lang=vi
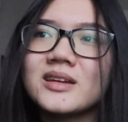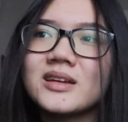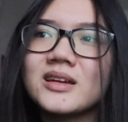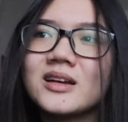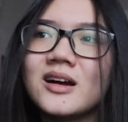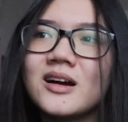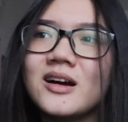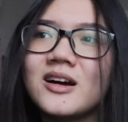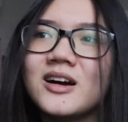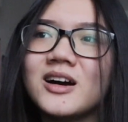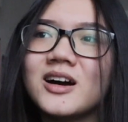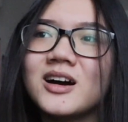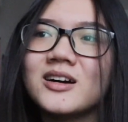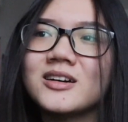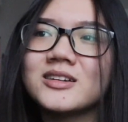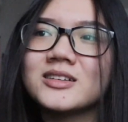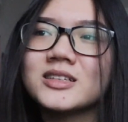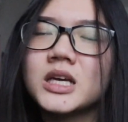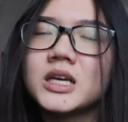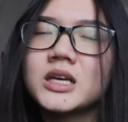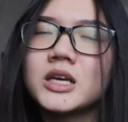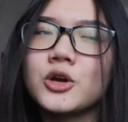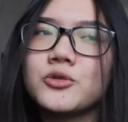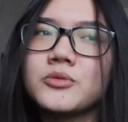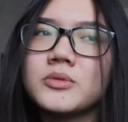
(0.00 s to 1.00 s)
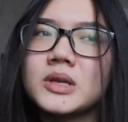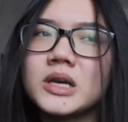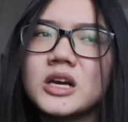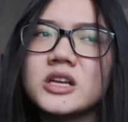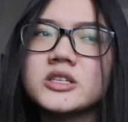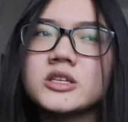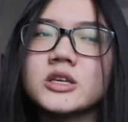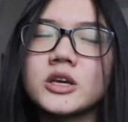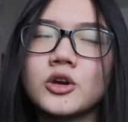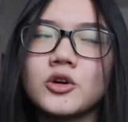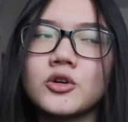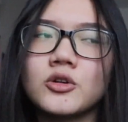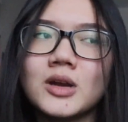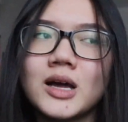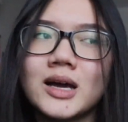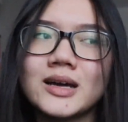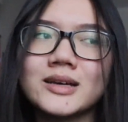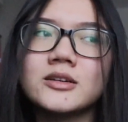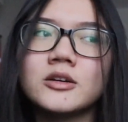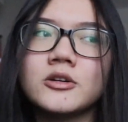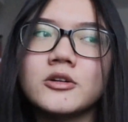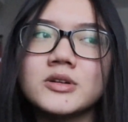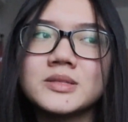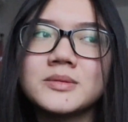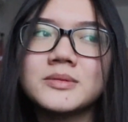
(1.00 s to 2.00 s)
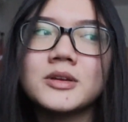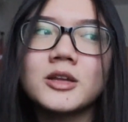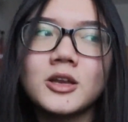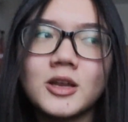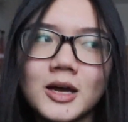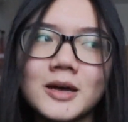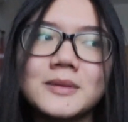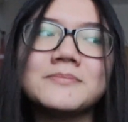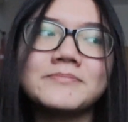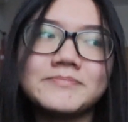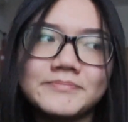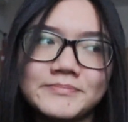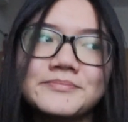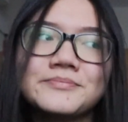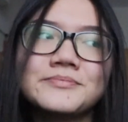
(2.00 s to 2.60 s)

uh, cái kiểu như nó chỉ kiểu là cười xong kiểu là